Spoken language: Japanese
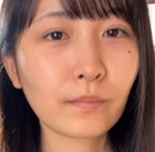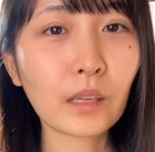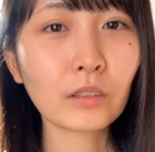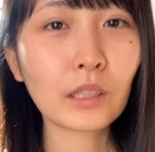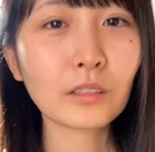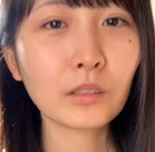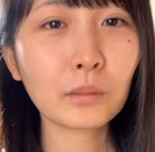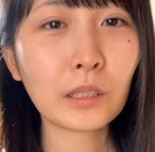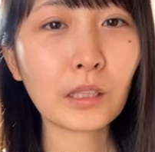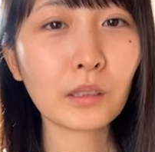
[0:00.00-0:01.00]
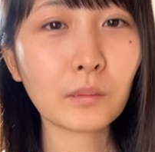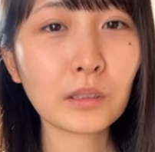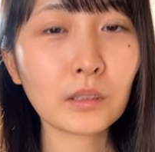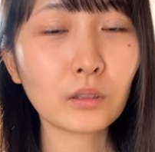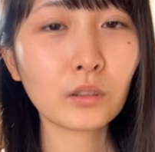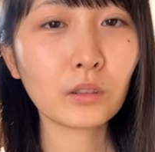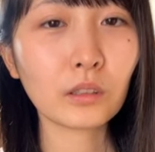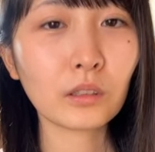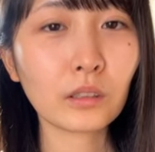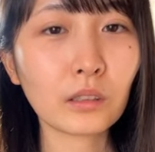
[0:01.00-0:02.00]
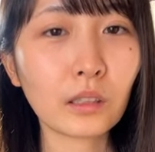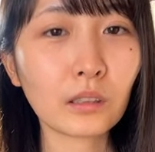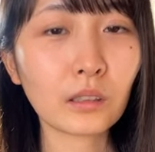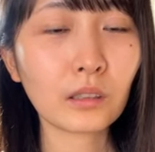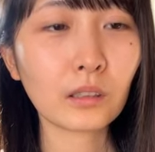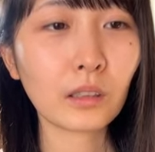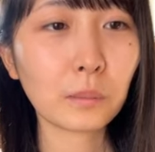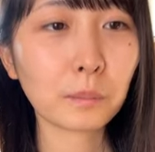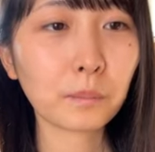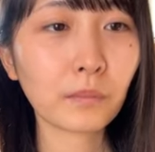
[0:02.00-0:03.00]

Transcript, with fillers: お誕生日ケーキめっちゃ美味しそうだったって